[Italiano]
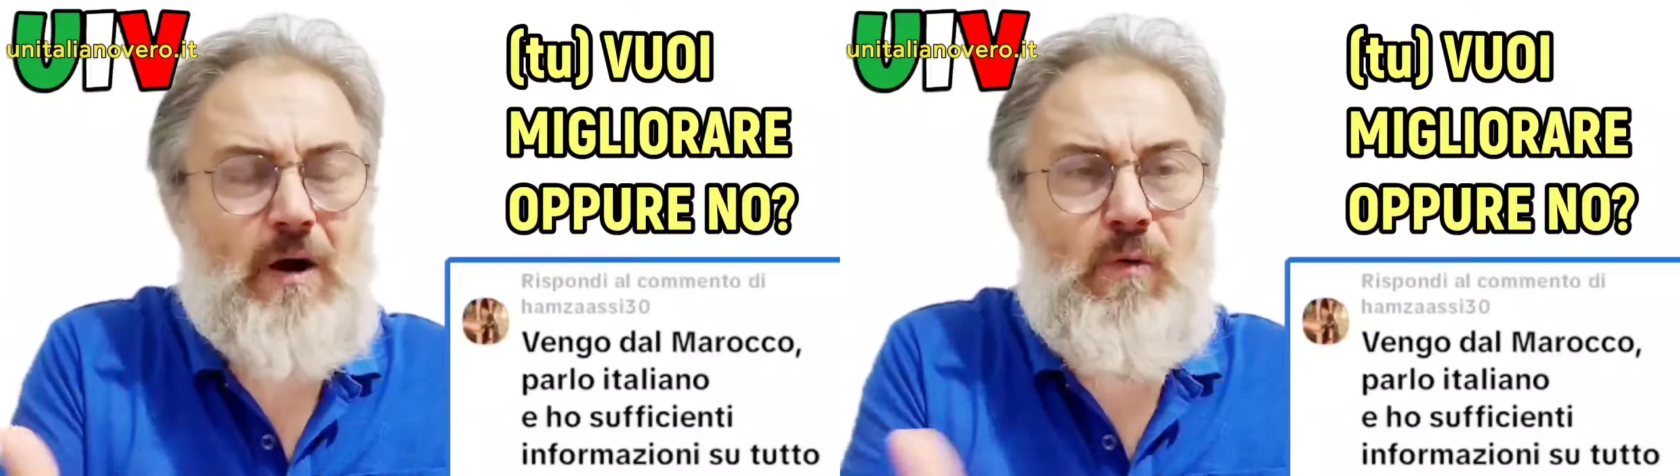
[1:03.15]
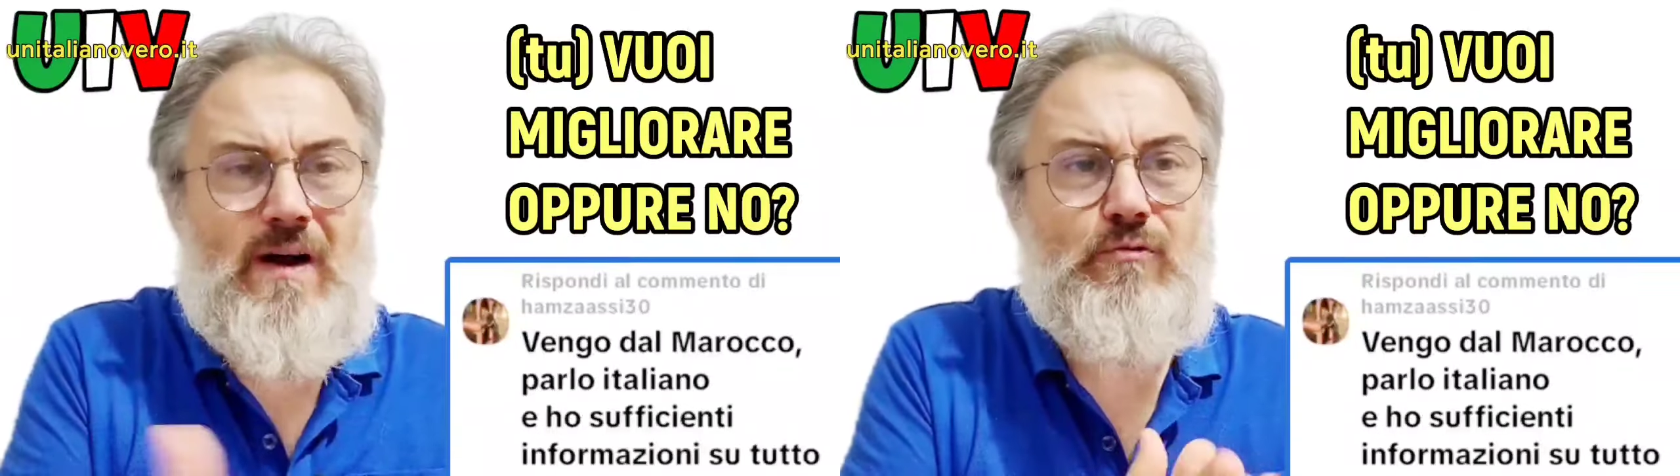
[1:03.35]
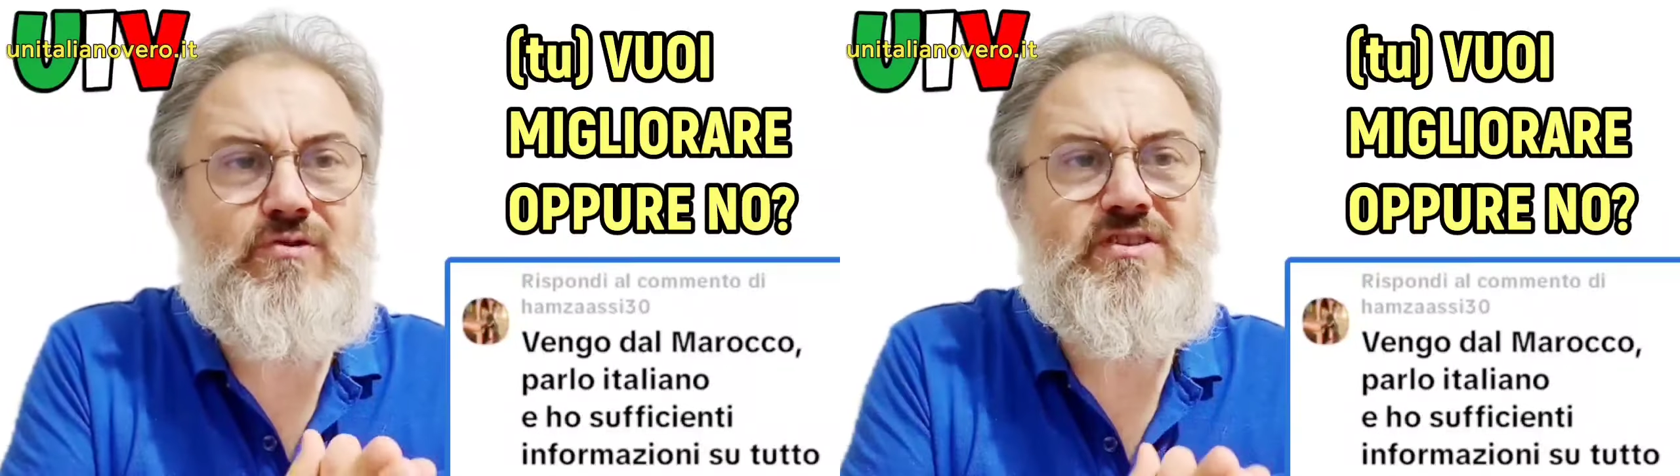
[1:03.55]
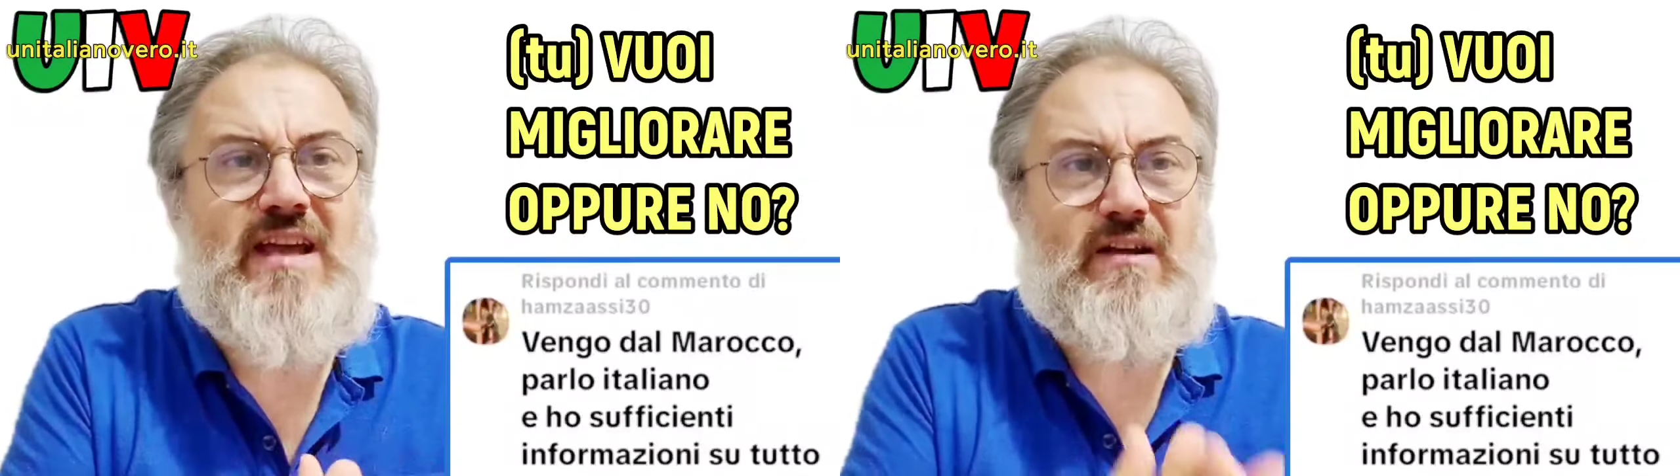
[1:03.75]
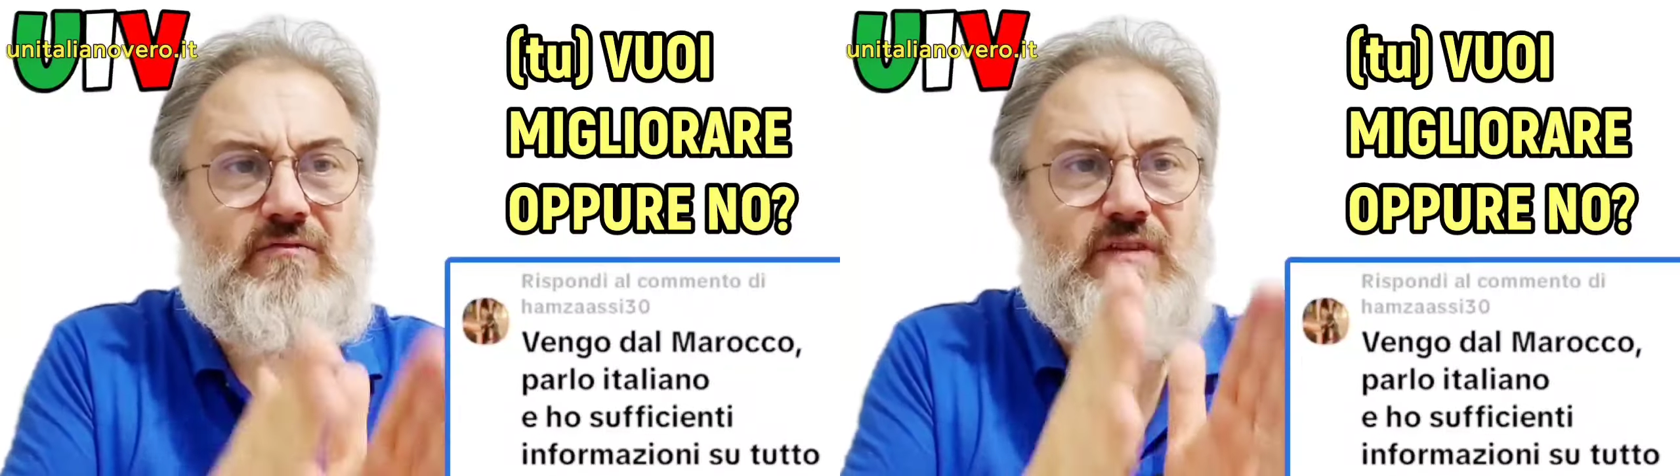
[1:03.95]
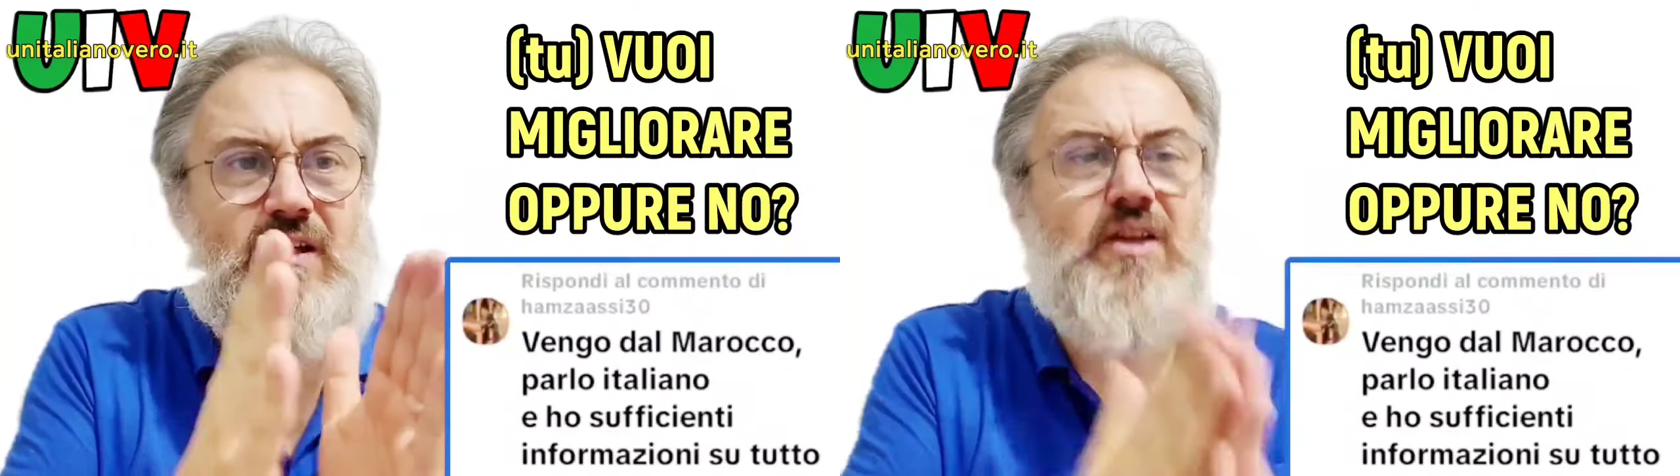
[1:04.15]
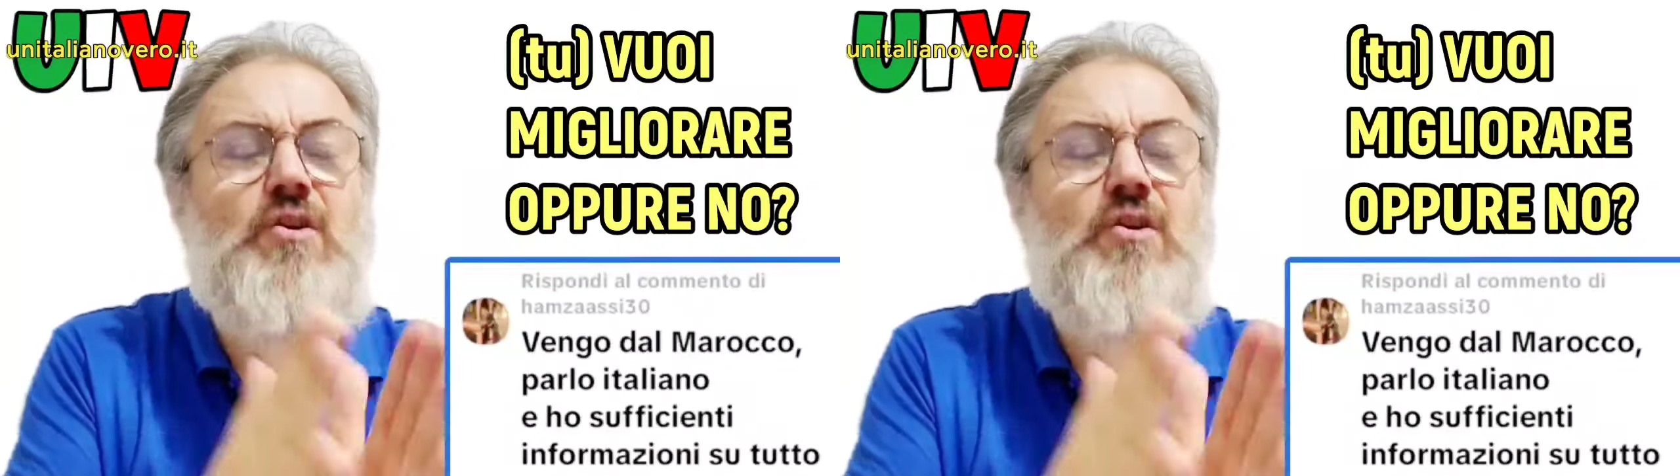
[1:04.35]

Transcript: ma qua non serve.